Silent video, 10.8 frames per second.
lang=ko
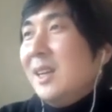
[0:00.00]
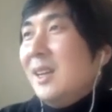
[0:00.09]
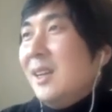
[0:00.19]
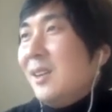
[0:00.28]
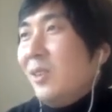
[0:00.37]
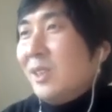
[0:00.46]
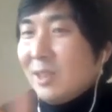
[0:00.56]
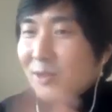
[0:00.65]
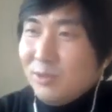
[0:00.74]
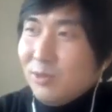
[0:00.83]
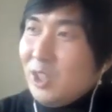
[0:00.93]
그걸
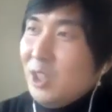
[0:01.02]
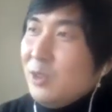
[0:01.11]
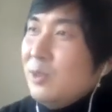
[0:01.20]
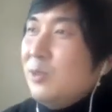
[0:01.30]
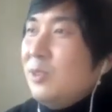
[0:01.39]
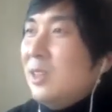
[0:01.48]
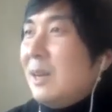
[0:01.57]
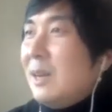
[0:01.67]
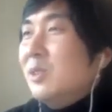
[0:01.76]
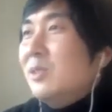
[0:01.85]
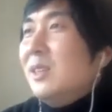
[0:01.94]
자꾸 치워놓는
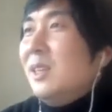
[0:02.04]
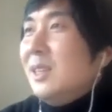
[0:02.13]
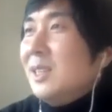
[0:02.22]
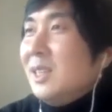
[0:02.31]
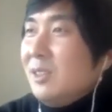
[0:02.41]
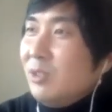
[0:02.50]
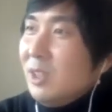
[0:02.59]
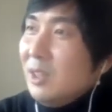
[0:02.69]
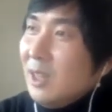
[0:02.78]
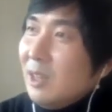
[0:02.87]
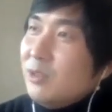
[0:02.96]
감정들이 사실
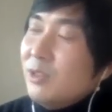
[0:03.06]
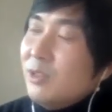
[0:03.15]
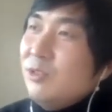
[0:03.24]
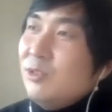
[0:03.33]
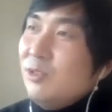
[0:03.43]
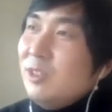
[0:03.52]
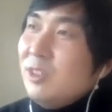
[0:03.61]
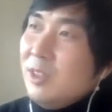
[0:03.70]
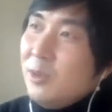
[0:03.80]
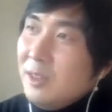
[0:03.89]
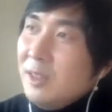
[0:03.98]
우리 야구 선수들
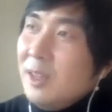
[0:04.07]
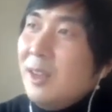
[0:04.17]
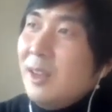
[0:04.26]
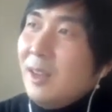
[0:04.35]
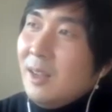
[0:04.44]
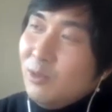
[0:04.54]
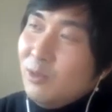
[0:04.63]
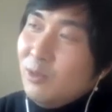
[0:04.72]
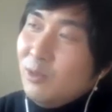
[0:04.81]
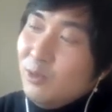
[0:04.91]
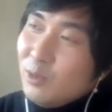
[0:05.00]
혹은
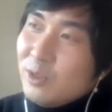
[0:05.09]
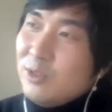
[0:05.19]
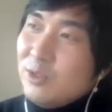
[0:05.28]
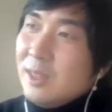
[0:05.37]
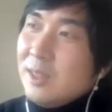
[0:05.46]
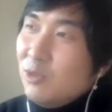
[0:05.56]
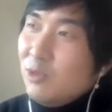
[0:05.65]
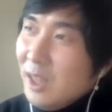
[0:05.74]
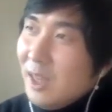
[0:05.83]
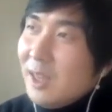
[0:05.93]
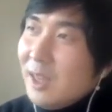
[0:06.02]
운동 선수들한테
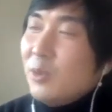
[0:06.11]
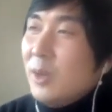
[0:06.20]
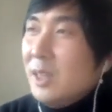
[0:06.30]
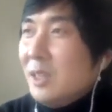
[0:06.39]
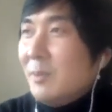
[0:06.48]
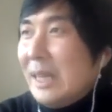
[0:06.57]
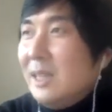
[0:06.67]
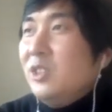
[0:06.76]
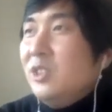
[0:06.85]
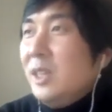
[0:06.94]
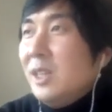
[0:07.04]
우리에게도 굉장히 많을
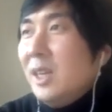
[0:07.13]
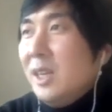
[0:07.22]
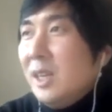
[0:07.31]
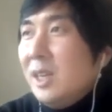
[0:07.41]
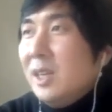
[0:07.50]
수 있다.